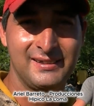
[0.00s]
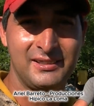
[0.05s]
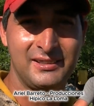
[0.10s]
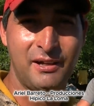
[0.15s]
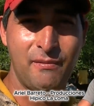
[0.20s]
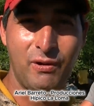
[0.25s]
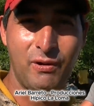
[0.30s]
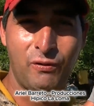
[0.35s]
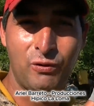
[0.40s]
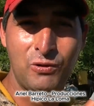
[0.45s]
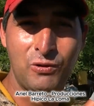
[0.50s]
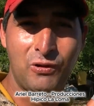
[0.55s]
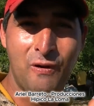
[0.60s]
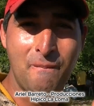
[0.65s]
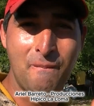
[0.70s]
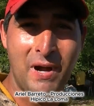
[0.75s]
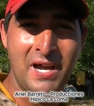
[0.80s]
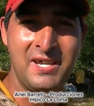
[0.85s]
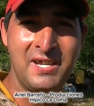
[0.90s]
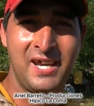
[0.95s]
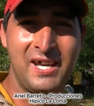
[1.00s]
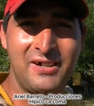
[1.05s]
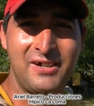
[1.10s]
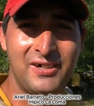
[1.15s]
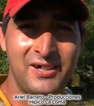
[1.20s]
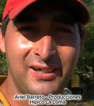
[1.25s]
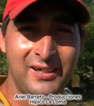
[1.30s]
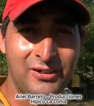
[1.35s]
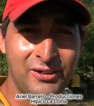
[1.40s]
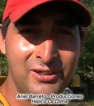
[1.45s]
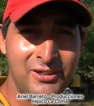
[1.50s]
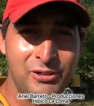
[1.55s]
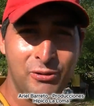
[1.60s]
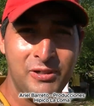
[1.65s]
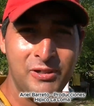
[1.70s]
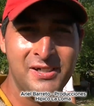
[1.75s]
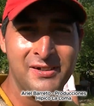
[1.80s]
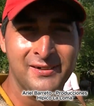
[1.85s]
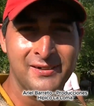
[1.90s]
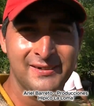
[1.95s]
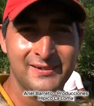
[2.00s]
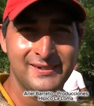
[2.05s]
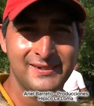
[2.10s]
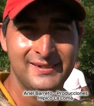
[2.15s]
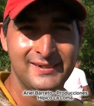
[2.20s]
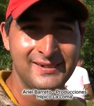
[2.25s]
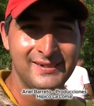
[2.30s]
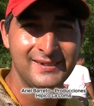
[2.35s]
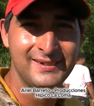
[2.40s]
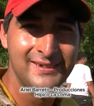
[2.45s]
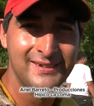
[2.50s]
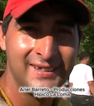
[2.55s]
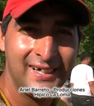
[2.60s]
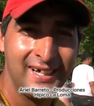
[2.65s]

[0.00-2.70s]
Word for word: Siempre fue un compañero y hoy no vino. Bueno,